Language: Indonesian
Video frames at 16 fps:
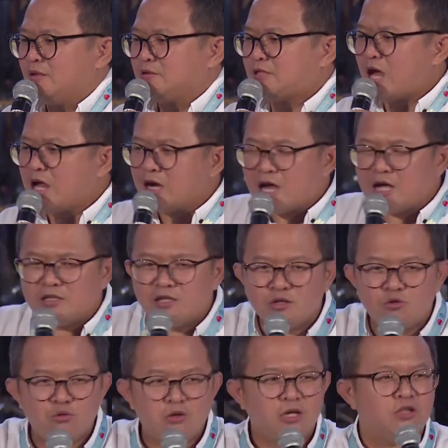Tanahnya
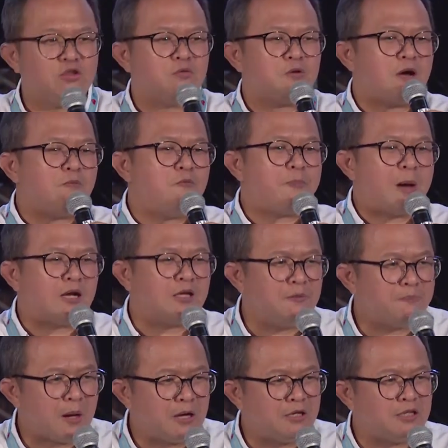juga gitu, kamu
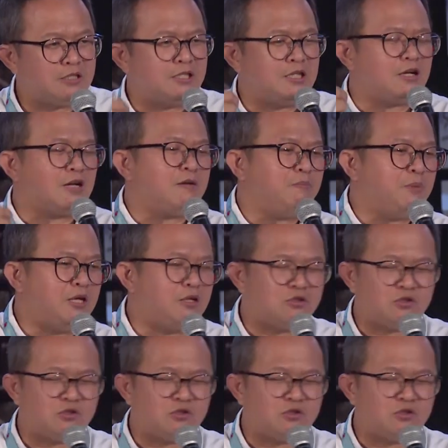pagi-pagi siramin,